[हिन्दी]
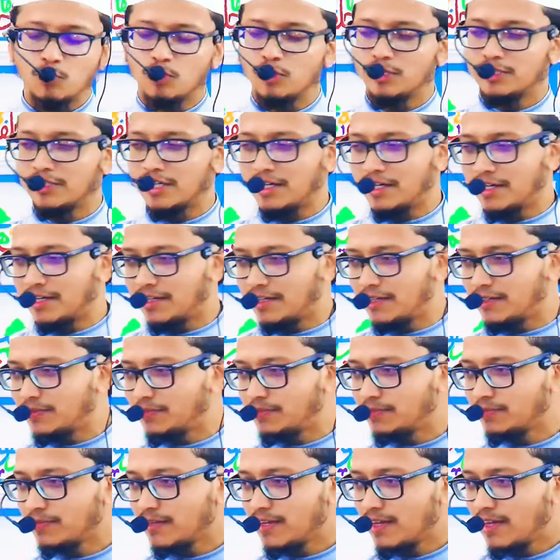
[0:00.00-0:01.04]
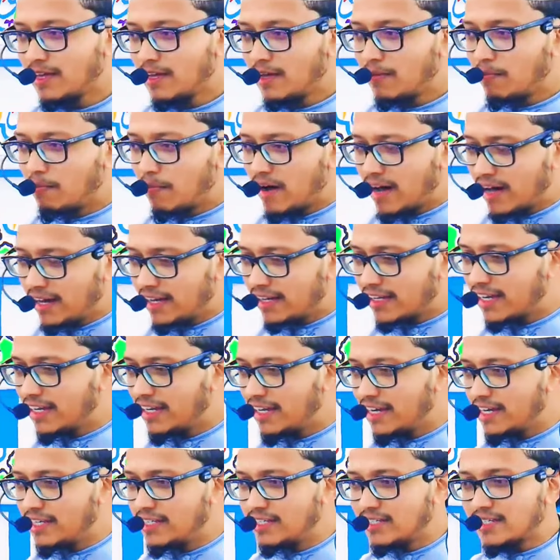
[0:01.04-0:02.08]
बोलता है माल के
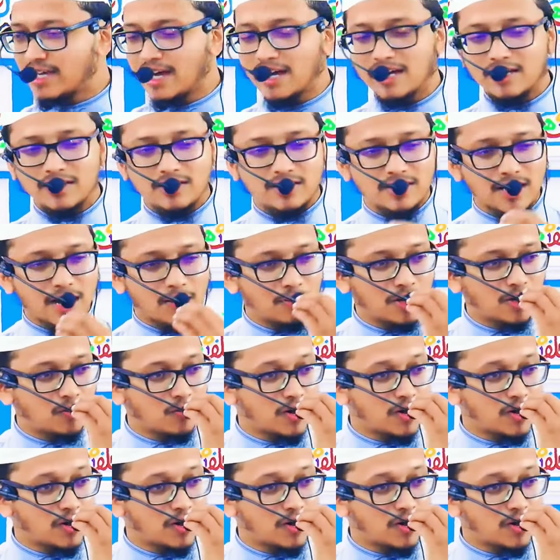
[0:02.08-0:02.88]
लिए इंसान सामने